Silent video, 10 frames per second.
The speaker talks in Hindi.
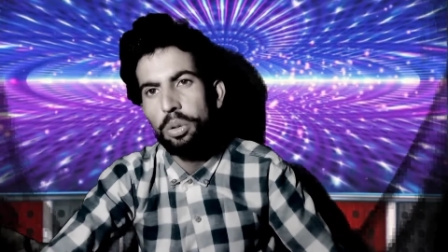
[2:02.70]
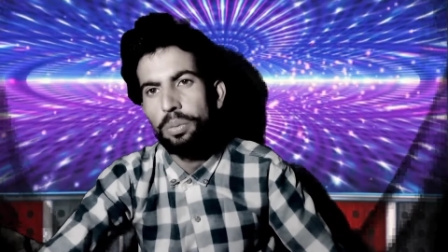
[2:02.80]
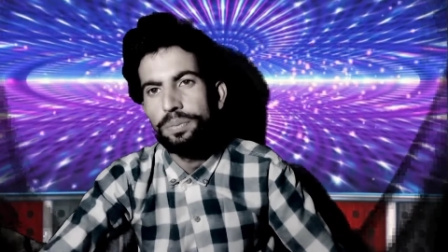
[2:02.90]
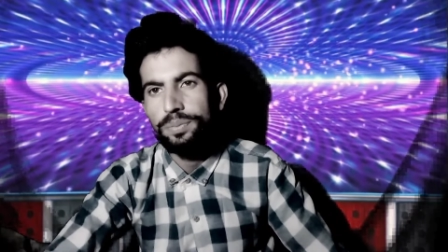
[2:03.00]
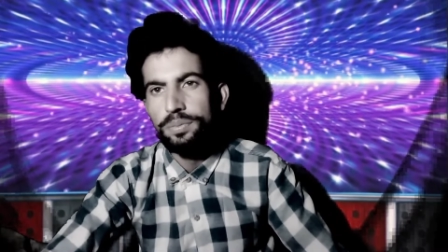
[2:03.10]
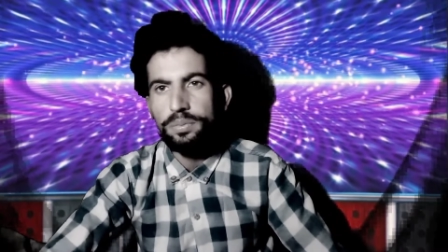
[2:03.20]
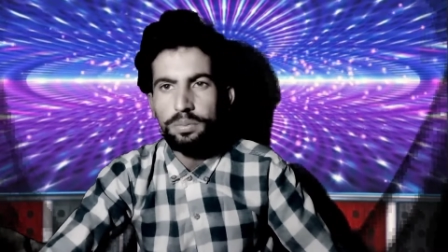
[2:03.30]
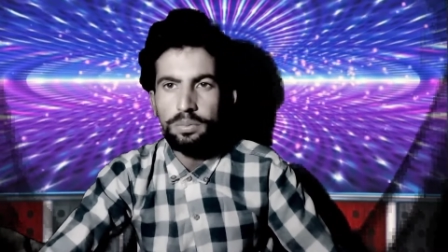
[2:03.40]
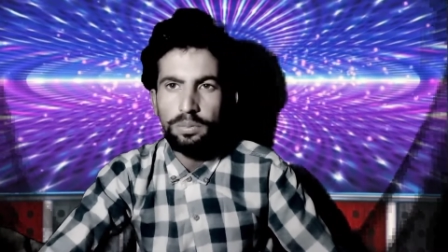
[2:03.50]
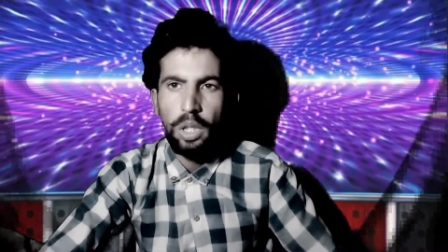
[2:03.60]
दो
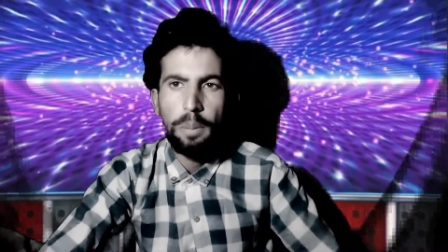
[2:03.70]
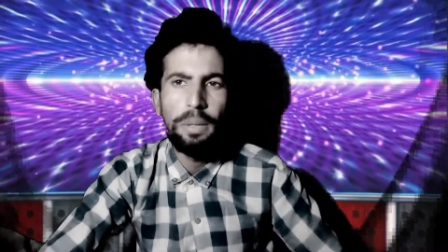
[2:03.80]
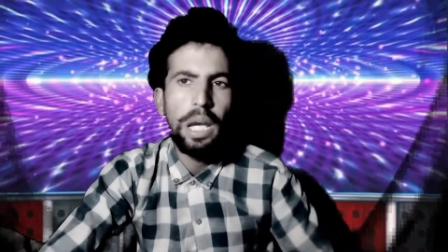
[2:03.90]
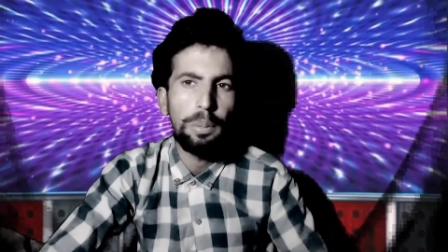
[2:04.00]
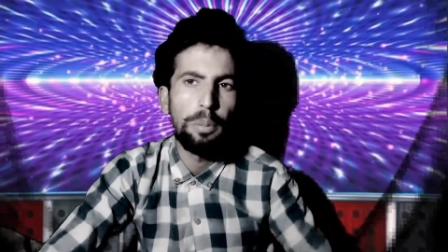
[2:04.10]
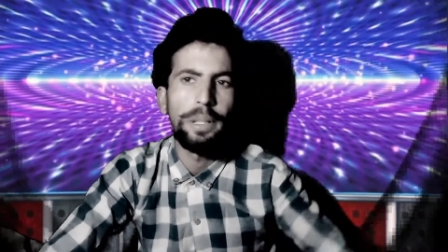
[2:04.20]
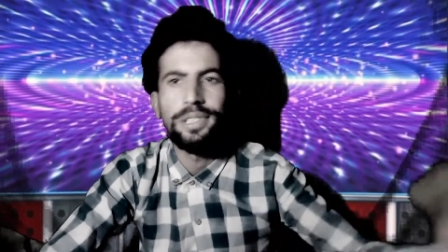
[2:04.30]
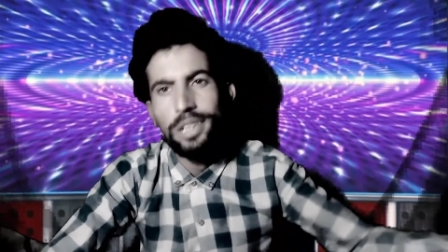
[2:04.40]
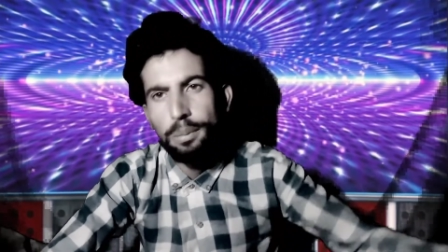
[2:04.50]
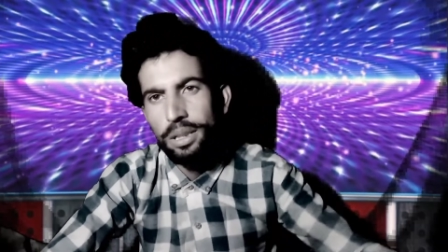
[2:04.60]
मैं आपको
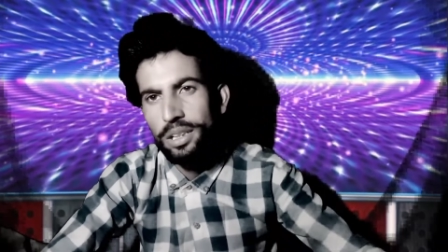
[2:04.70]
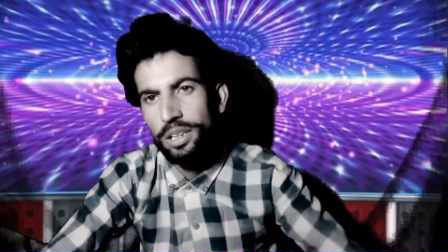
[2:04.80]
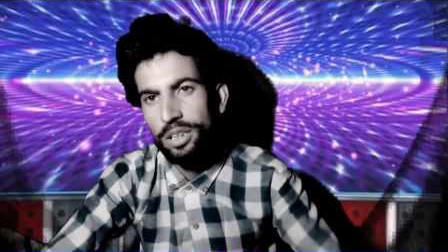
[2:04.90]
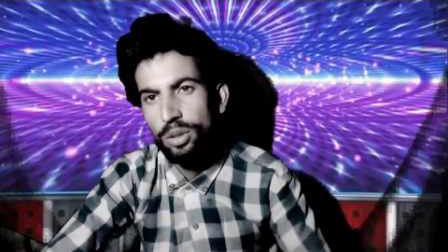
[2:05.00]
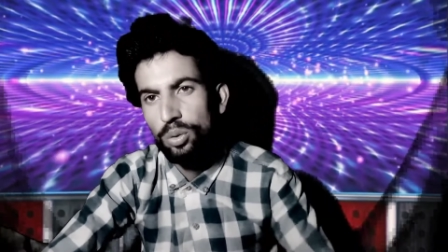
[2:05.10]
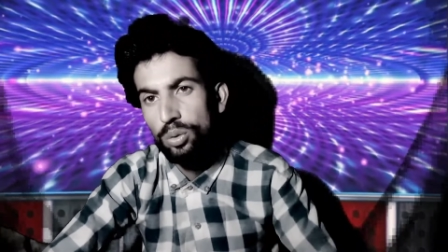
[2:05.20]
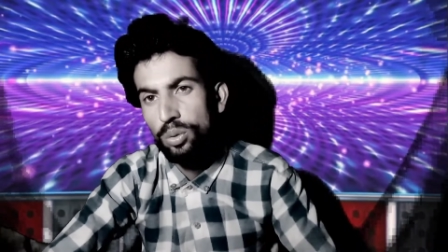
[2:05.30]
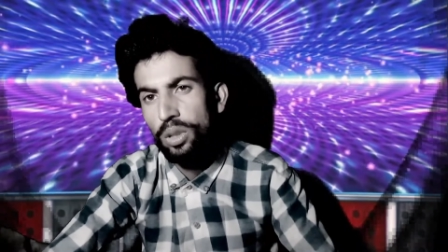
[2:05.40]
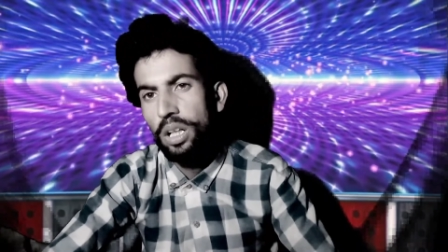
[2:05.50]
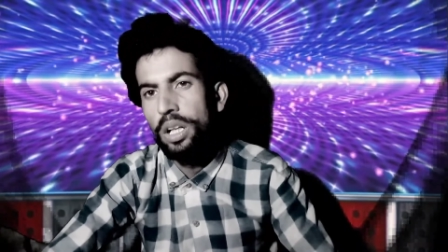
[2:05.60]
पैसे डबल करके दे
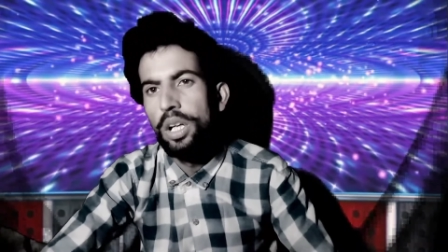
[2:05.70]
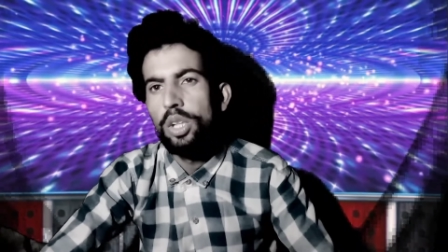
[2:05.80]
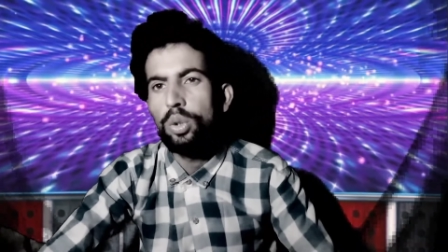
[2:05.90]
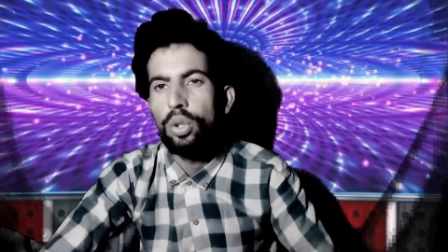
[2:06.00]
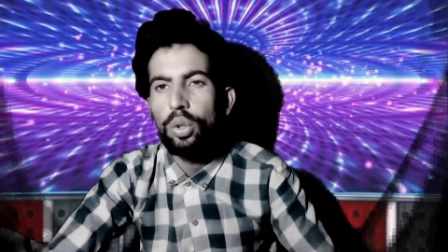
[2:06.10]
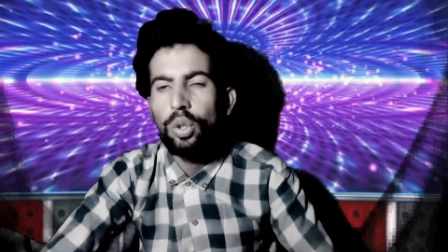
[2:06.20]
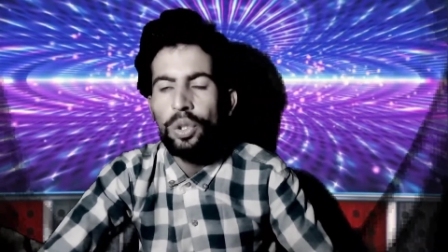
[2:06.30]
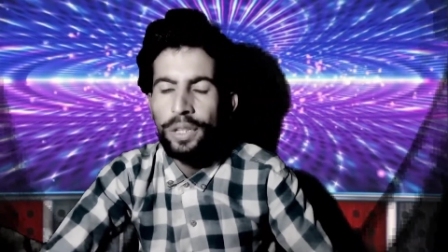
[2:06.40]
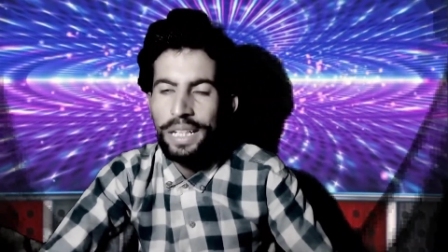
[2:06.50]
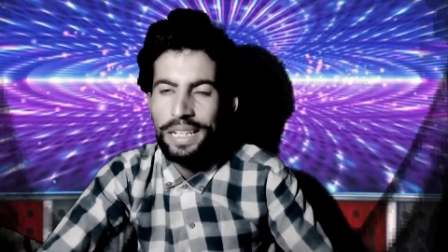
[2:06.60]
दूँगा तो
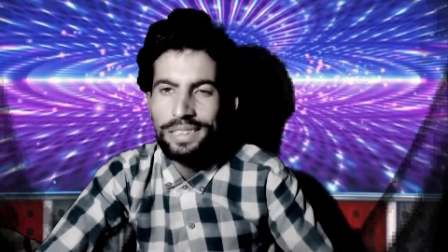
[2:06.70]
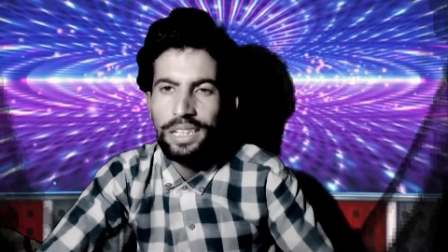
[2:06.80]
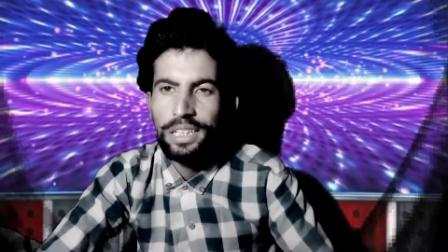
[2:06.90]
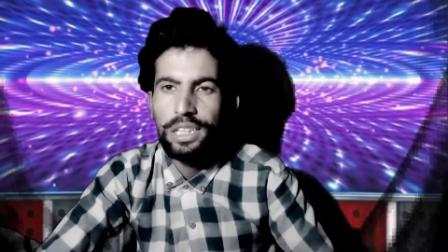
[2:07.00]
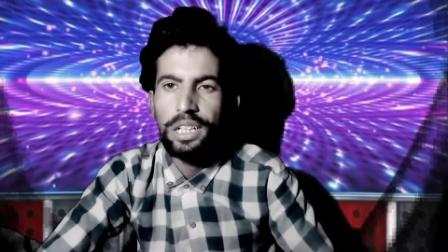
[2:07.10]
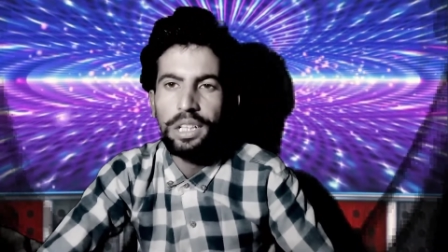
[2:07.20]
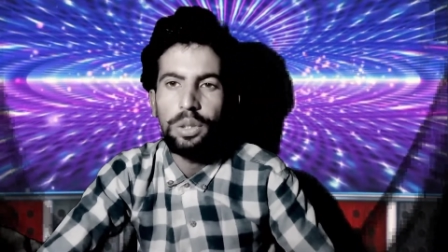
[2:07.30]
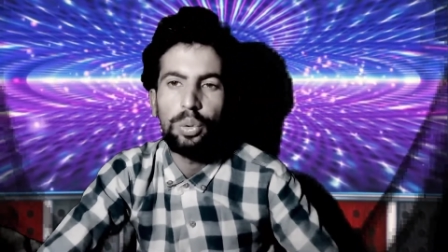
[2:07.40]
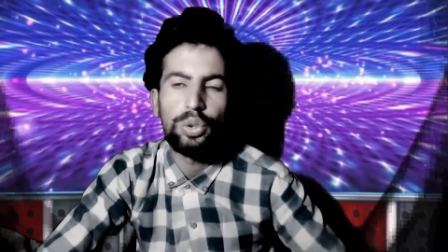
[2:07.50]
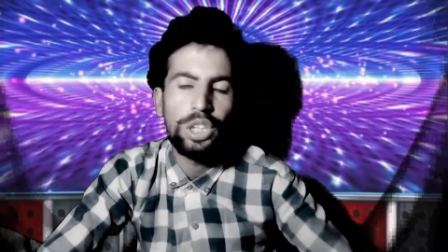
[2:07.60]
लोगों ने ऐसा किया कि
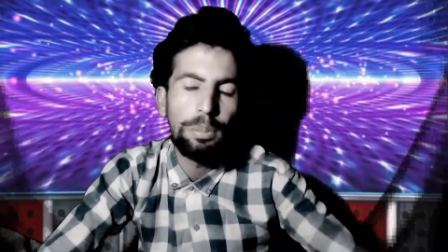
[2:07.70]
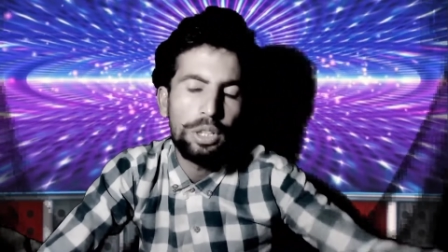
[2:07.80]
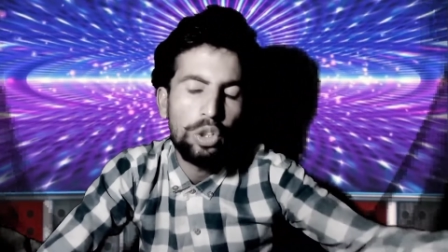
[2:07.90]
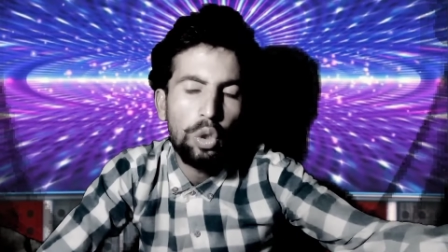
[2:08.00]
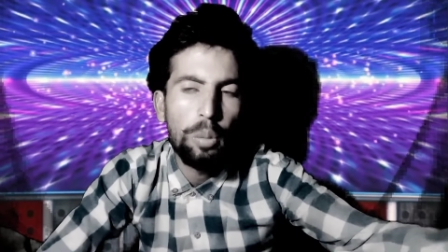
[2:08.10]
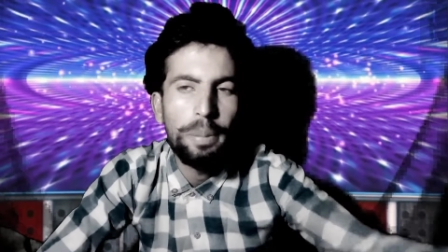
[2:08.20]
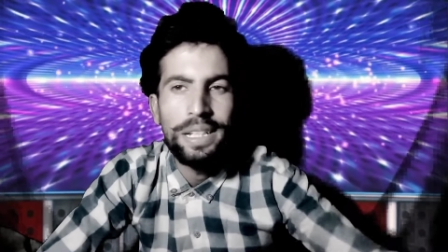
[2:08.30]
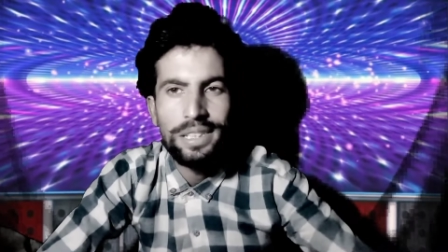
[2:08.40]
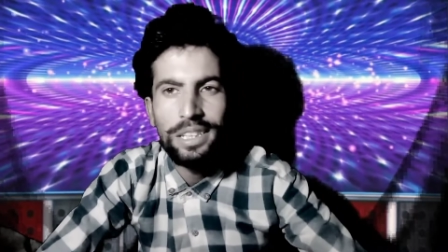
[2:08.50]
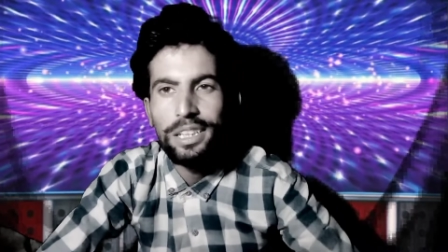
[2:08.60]
दूसरे बंदे को
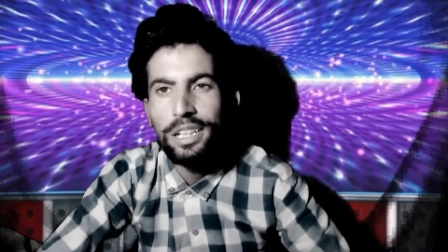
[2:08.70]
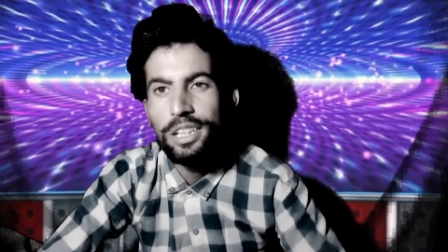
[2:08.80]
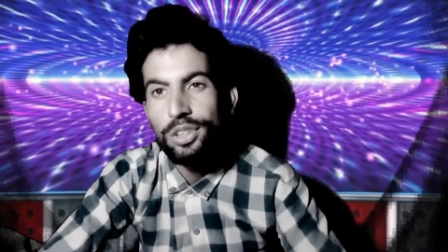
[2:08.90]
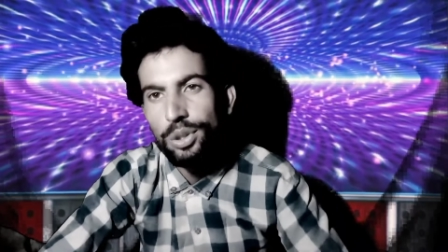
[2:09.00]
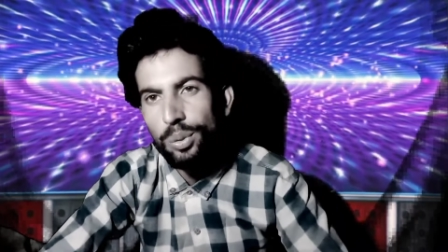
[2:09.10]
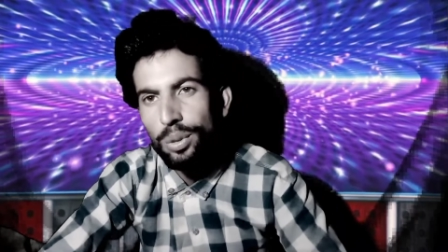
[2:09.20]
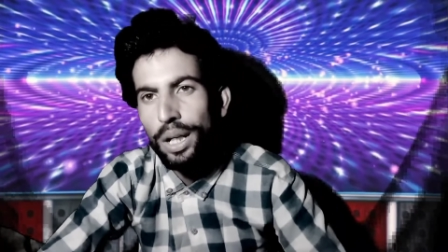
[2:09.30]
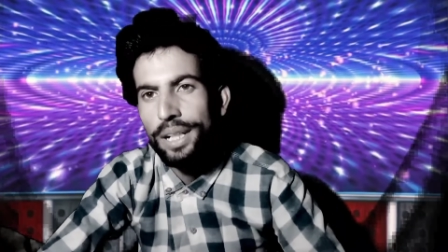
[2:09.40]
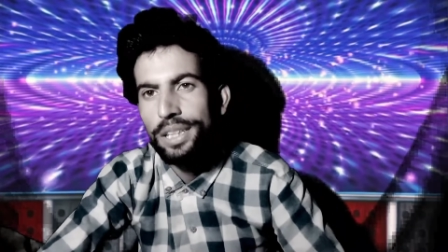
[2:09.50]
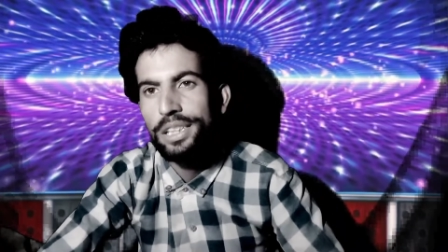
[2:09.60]
पैसे देने शुरू
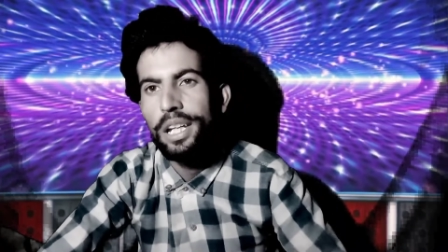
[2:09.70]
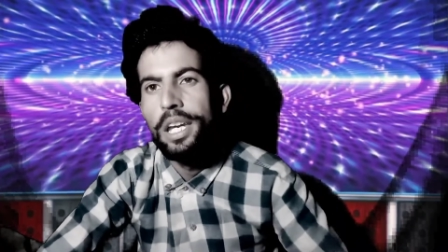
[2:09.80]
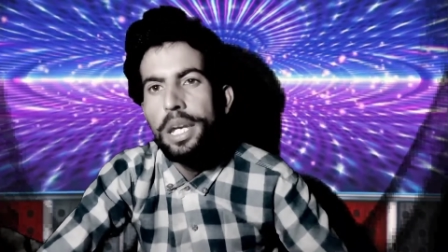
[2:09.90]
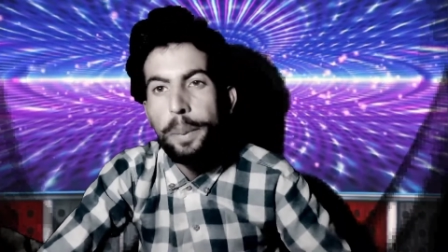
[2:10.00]
कर दिया